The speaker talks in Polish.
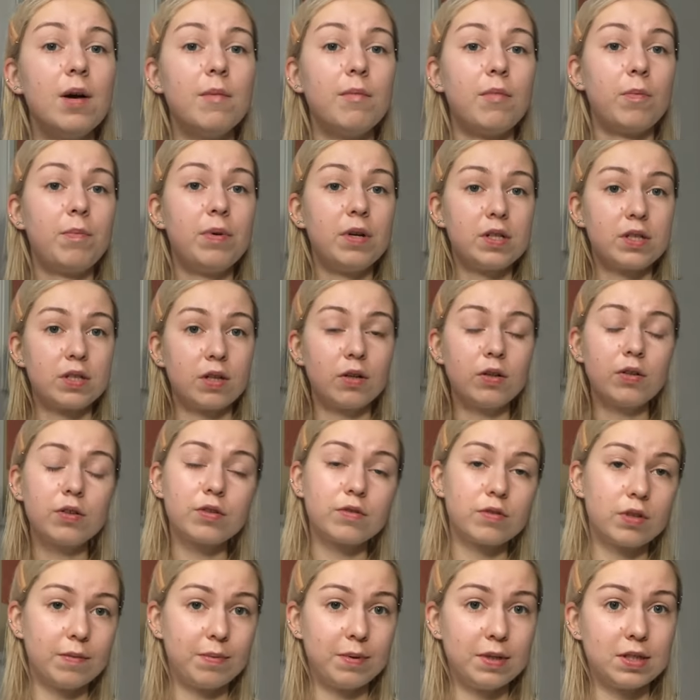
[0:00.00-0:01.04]
po pierwsze on
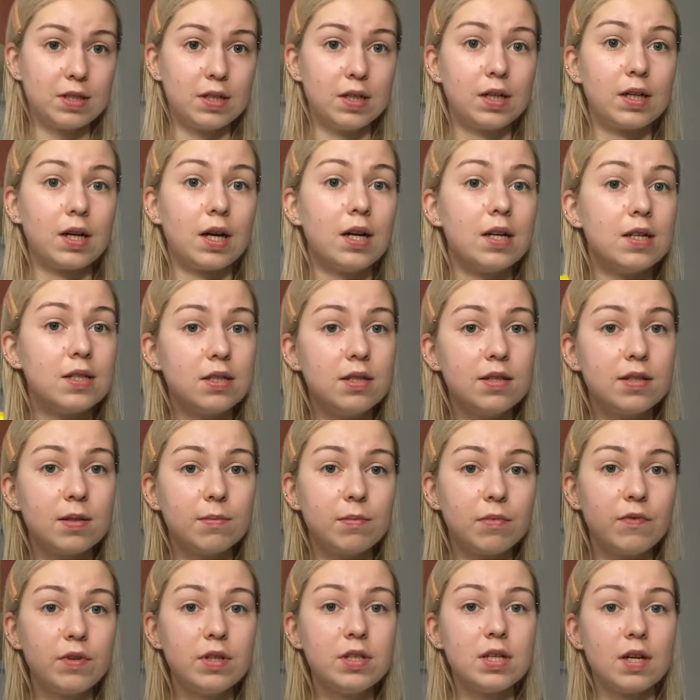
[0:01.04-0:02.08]
kosztuje 5 dych, ale jest
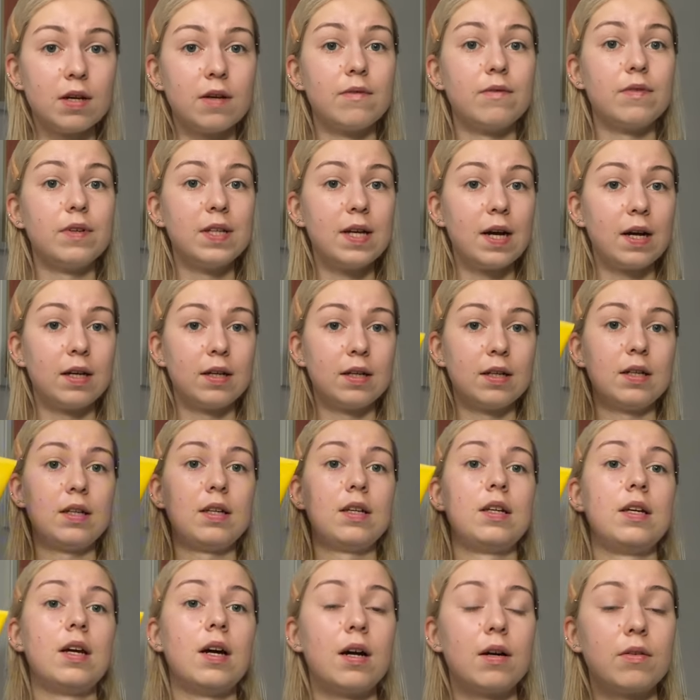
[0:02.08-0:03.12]
niesamowicie wydajny
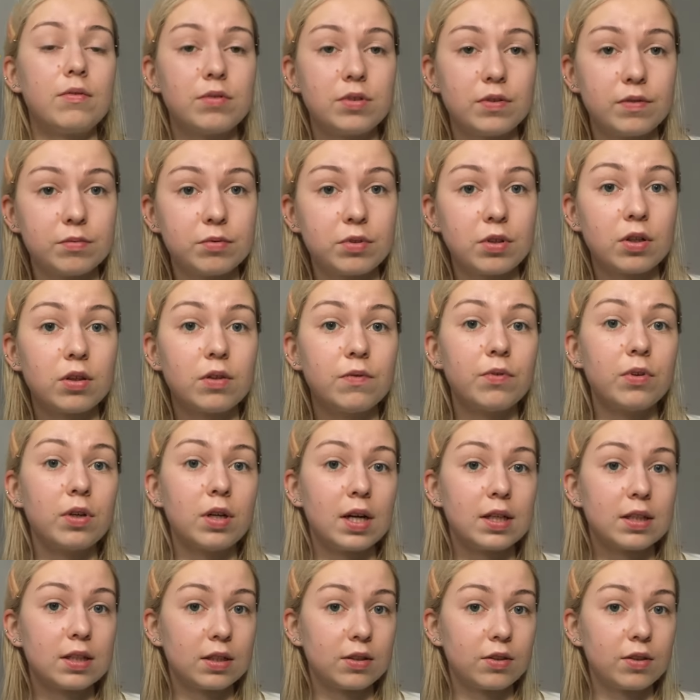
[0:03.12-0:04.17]
ja używam go od dwóch
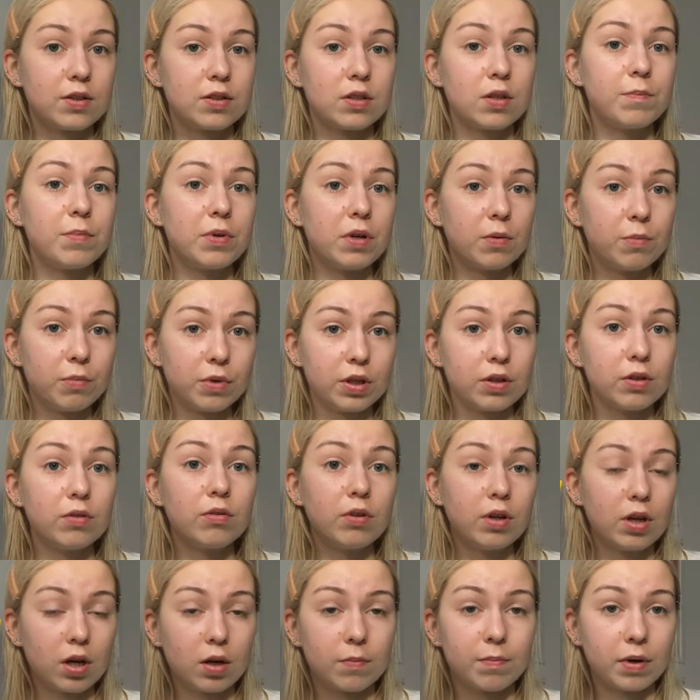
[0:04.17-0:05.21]
lat, a to jest dopiero dopiero moje
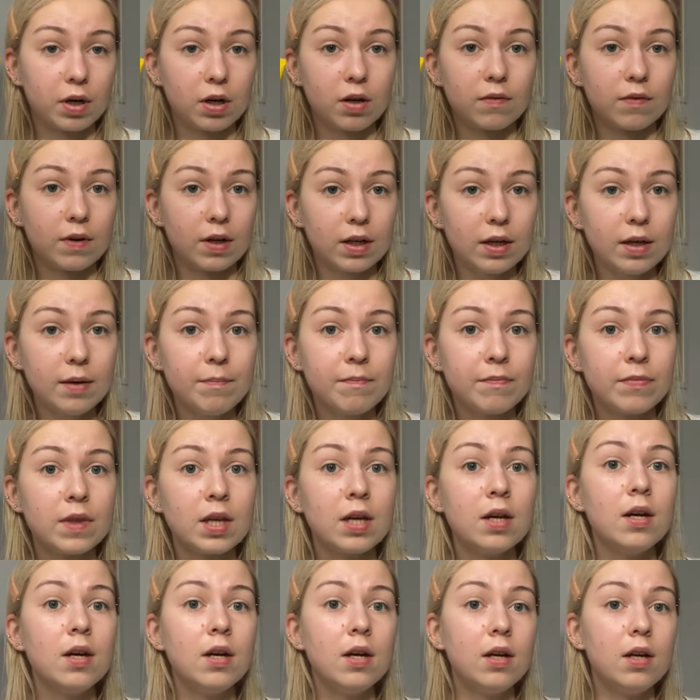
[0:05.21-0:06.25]
drugie opakowanie
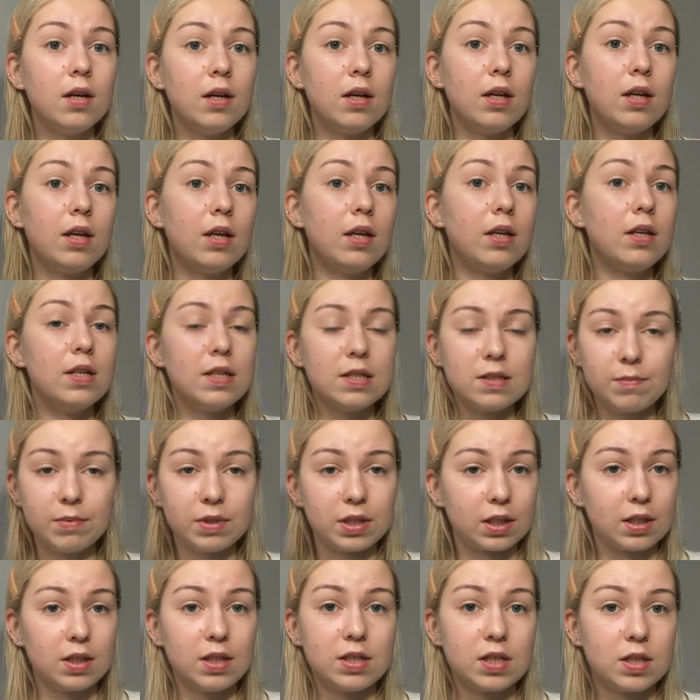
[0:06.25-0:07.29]
i nic mi
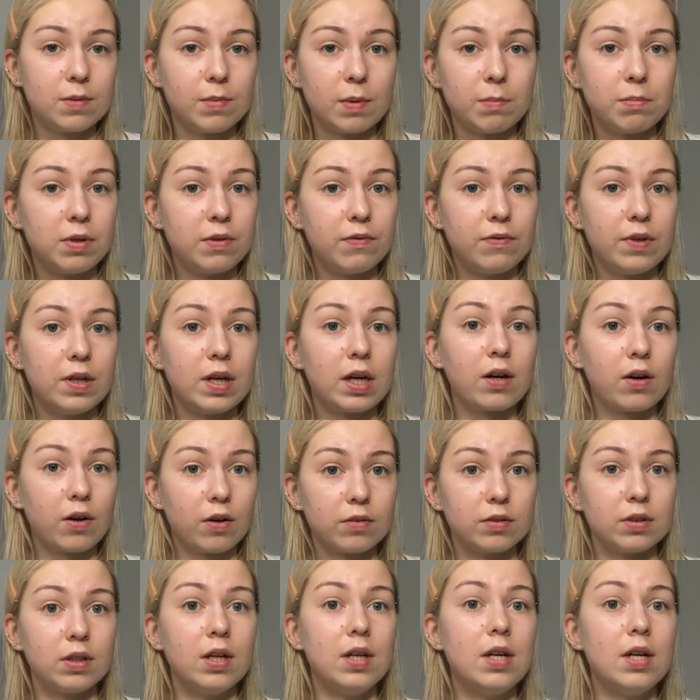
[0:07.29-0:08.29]
tak nie trzyma brwi jak on,